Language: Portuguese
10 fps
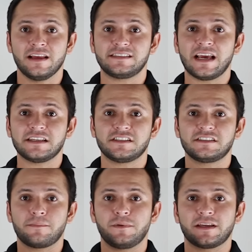se a
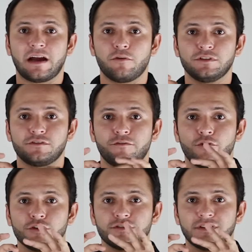gente aplicar um
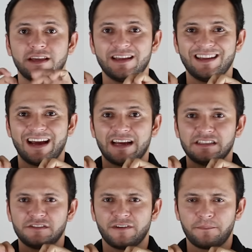esforço nele, a
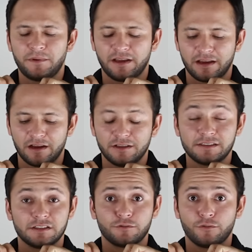gente vai aplicando
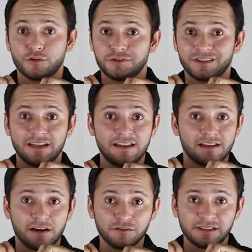esse esforço, ele
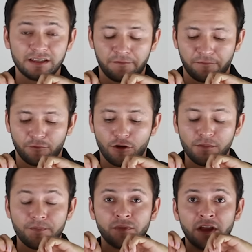não se
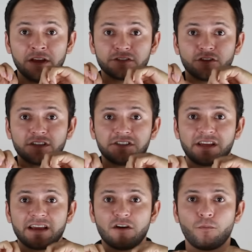deforma, só que
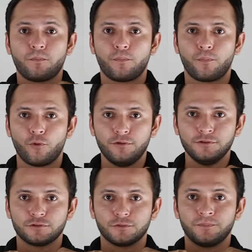chega um
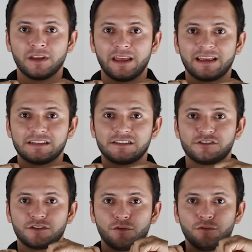ponto em que a
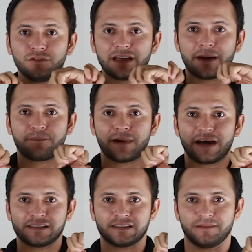gente
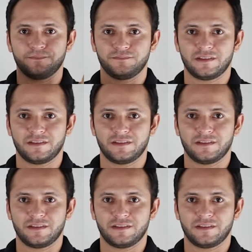ultrapassa